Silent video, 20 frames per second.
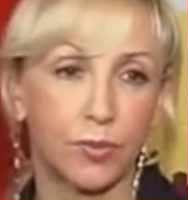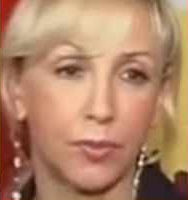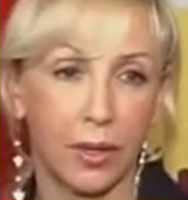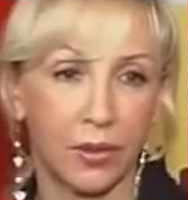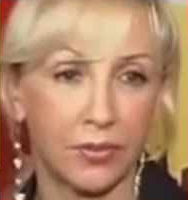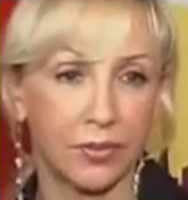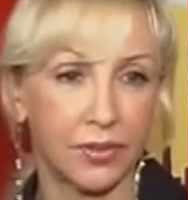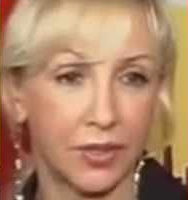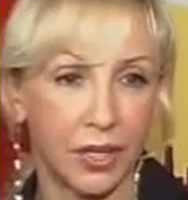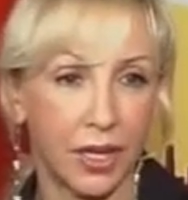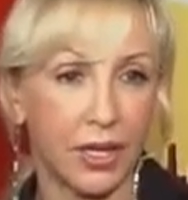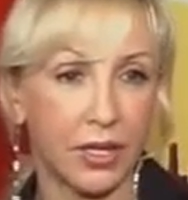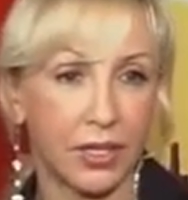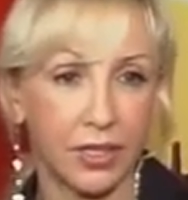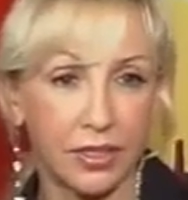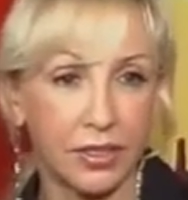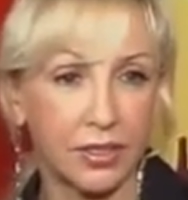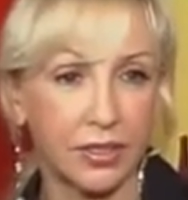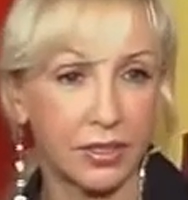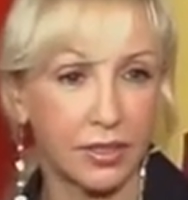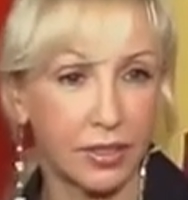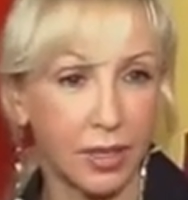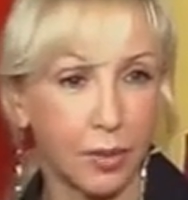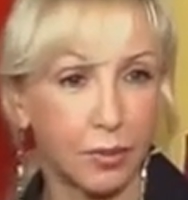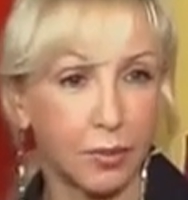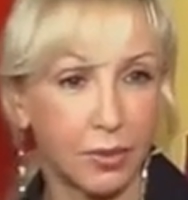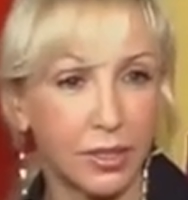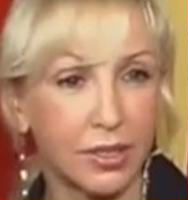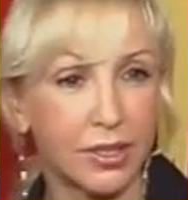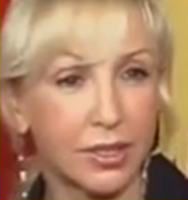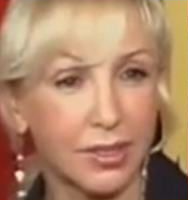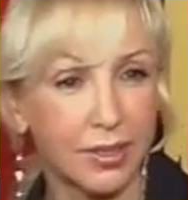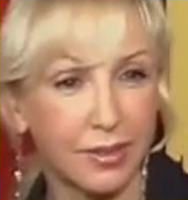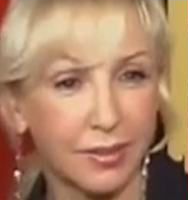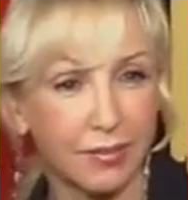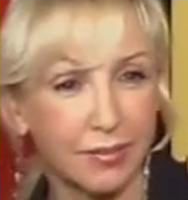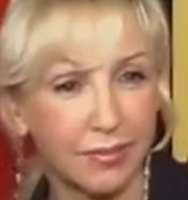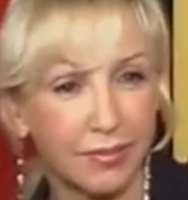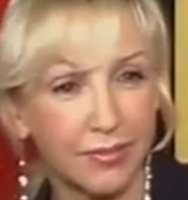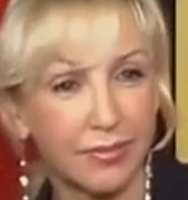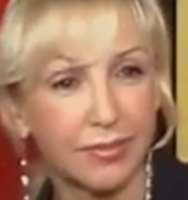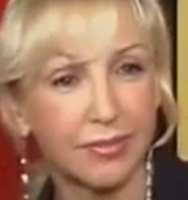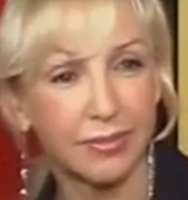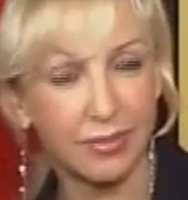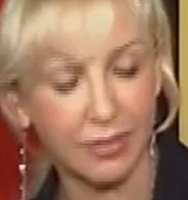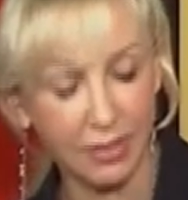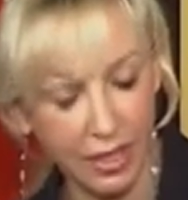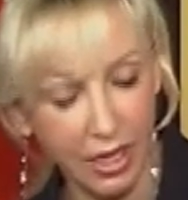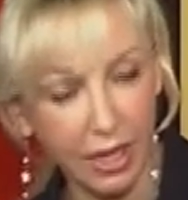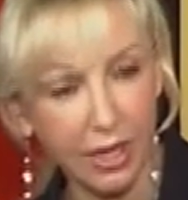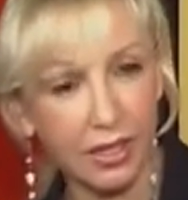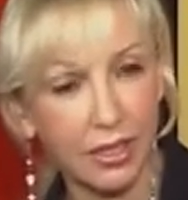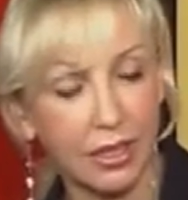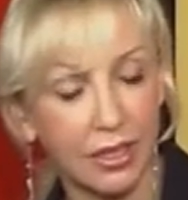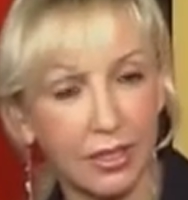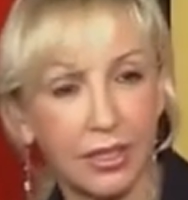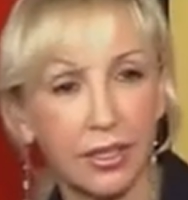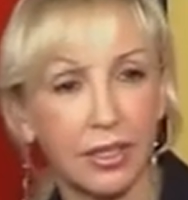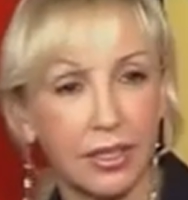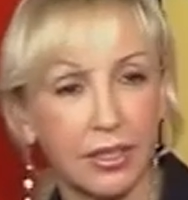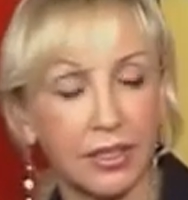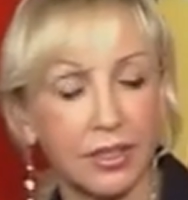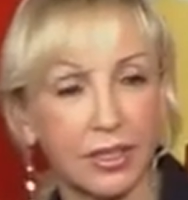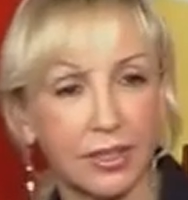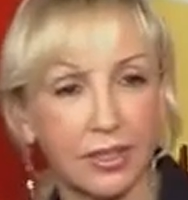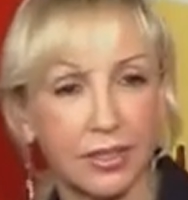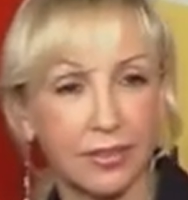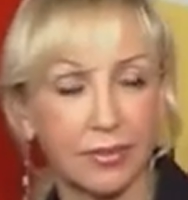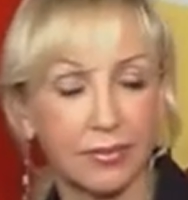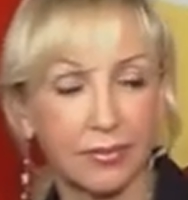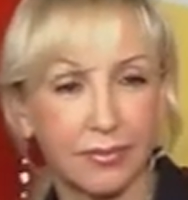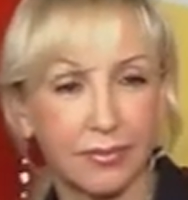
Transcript: повторить на бис. Ну, реально ну, это или нет?